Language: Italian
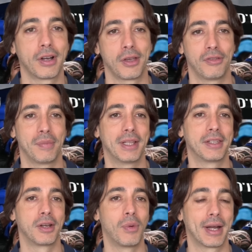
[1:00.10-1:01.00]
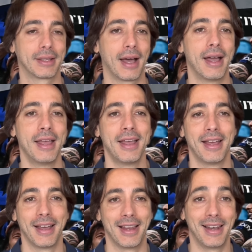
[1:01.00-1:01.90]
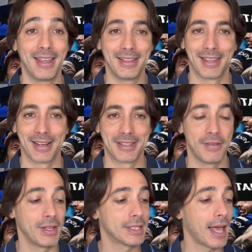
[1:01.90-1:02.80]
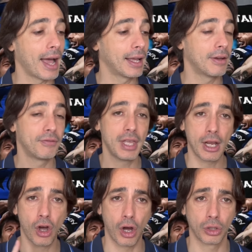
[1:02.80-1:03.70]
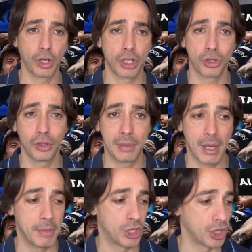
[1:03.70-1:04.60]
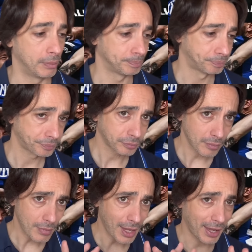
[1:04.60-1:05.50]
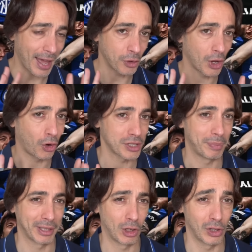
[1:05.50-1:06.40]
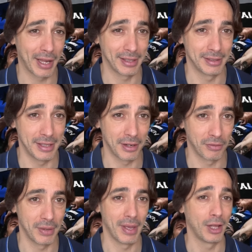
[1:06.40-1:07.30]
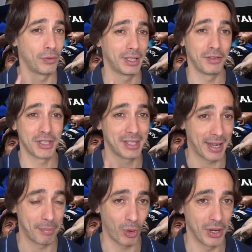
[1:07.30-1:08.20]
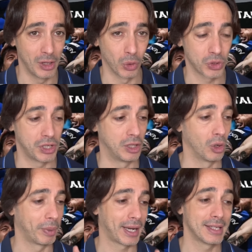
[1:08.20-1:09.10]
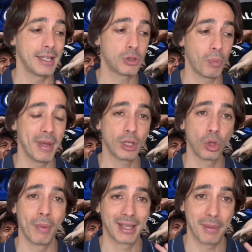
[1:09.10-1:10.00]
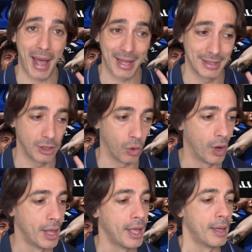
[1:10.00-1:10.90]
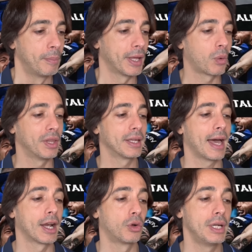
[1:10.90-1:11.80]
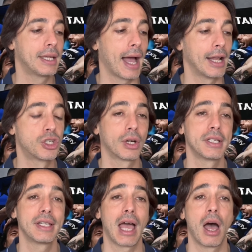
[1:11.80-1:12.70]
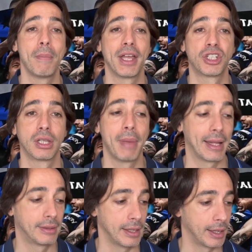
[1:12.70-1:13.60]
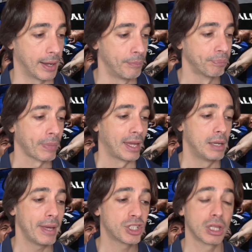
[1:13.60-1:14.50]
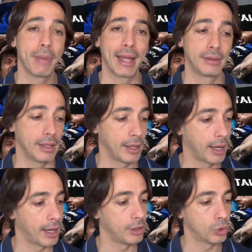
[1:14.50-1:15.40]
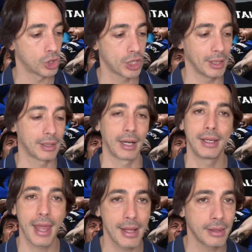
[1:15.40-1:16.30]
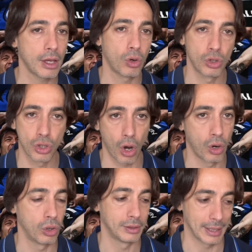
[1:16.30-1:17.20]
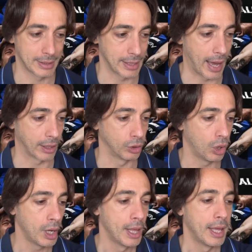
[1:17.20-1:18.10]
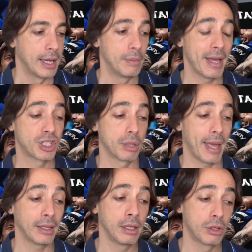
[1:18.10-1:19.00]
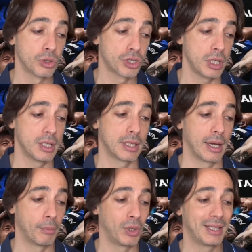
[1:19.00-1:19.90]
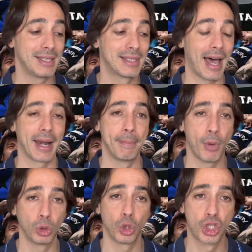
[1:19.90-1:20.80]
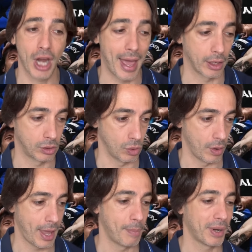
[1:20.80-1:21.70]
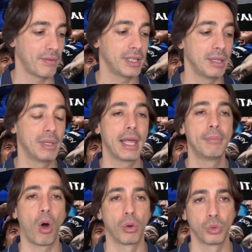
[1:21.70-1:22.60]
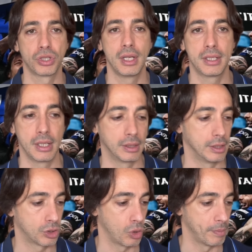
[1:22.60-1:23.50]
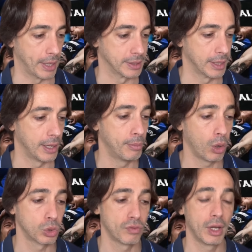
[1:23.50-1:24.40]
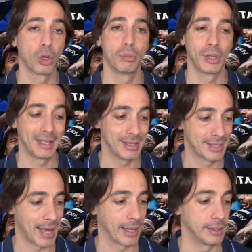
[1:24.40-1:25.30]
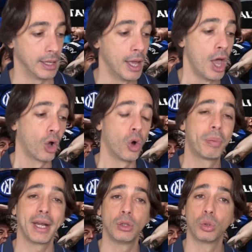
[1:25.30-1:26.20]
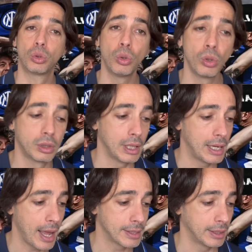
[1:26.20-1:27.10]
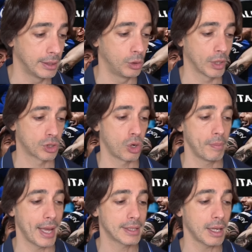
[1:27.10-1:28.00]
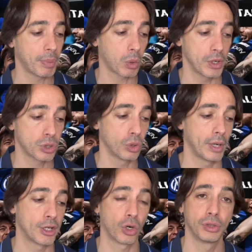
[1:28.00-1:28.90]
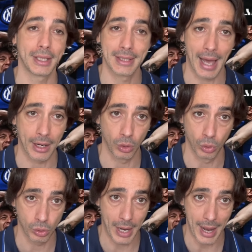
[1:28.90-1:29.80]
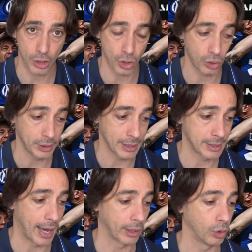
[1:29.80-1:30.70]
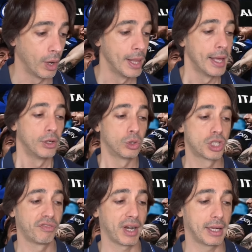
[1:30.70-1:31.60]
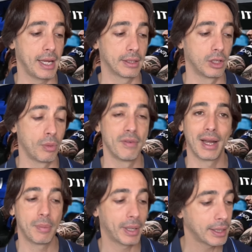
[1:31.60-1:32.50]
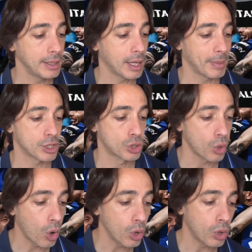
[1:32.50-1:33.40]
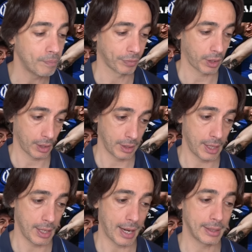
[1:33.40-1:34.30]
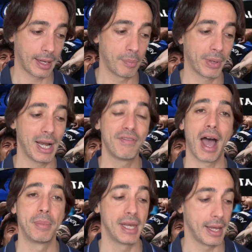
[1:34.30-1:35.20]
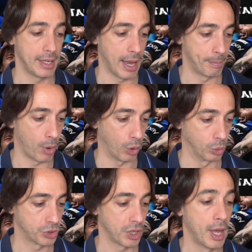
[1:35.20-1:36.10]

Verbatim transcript: che ovviamente riguarda eh, l'Inter e Steven Zang, vi ricordo che ci sono dei miei amici che hanno una cosa particolare da dirvi e dovete visitare poi il loro sito perché esiste un metodo matematico per guadagnare con il calcio che si chiama matched betting. Il matched betting non c'entra niente col gioco d'azzardo. Il matched betting consiste nel monetizzare in modo certo e prevedibile i bonus dei siti di scommesse. I bonus vengono monetizzati coprendo tutti gli esiti di una scommessa, per questo non è gioco d'azzardo, non è gioco d'azzardo. Non ci frega niente di come va la partita, ma solo di rendere prelevabile il bonus.